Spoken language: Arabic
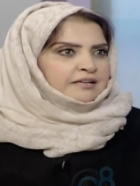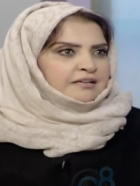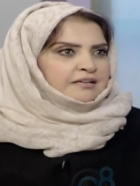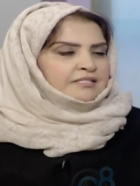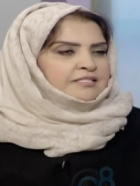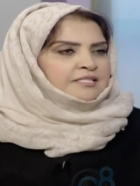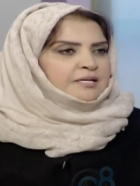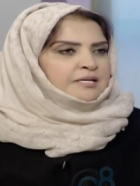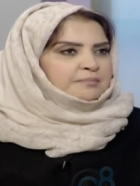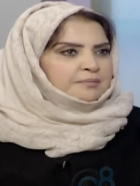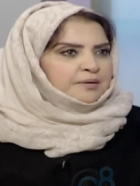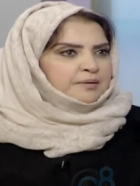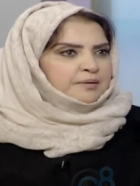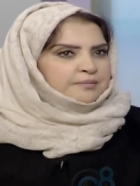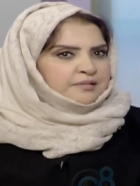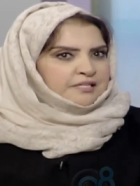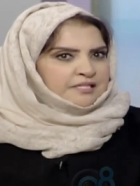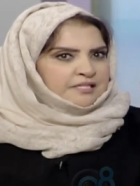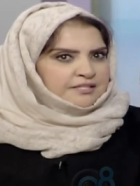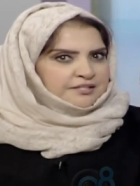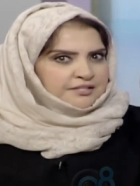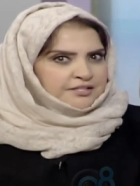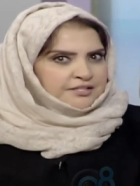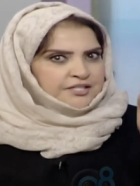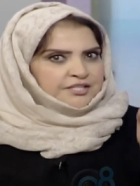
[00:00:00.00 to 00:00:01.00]
صممت
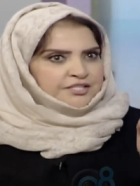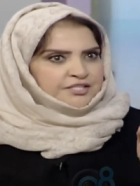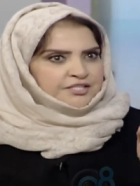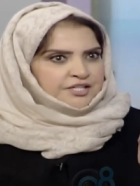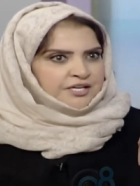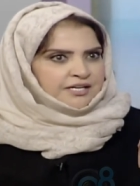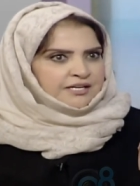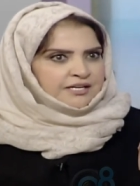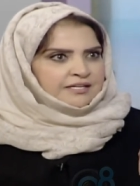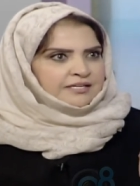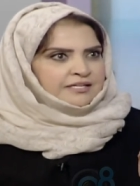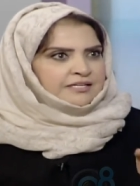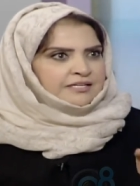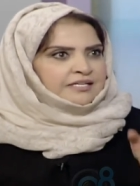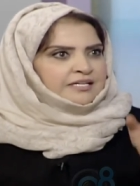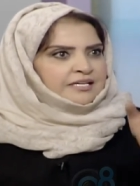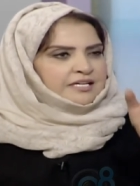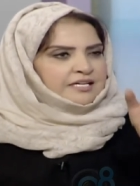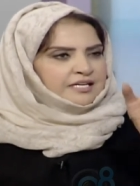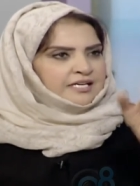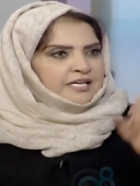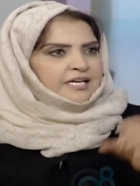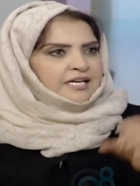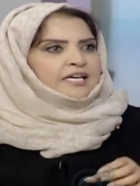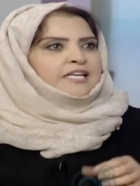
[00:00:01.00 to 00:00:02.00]
لي ريشه
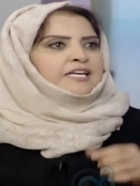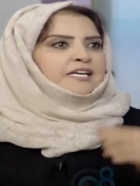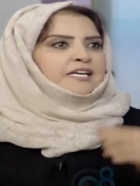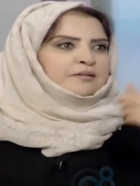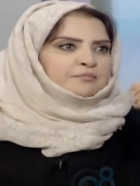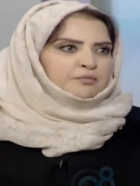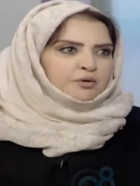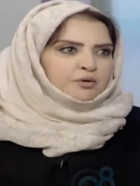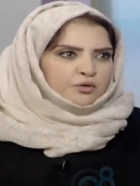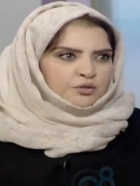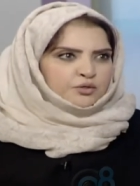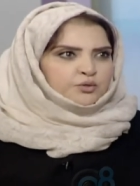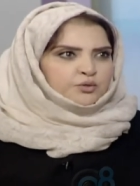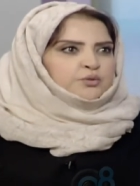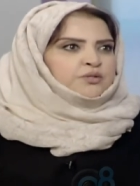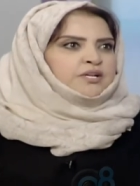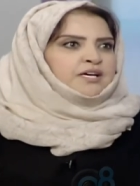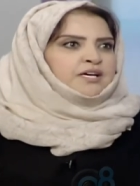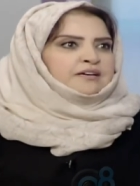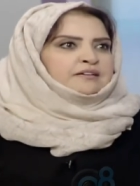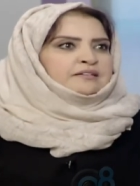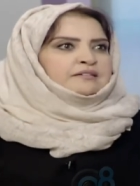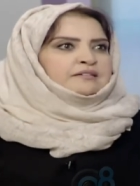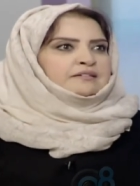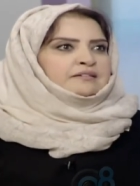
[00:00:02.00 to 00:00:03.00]
غير
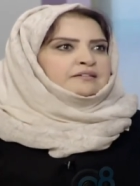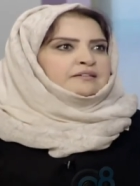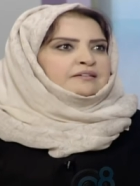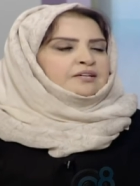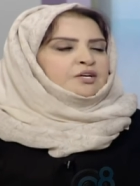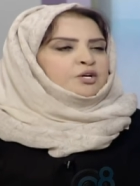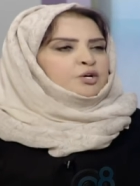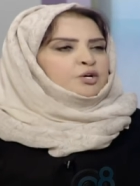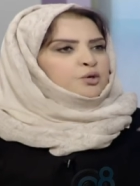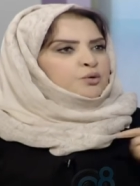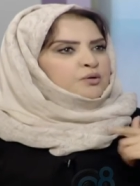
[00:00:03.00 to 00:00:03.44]
الموجوده نعم.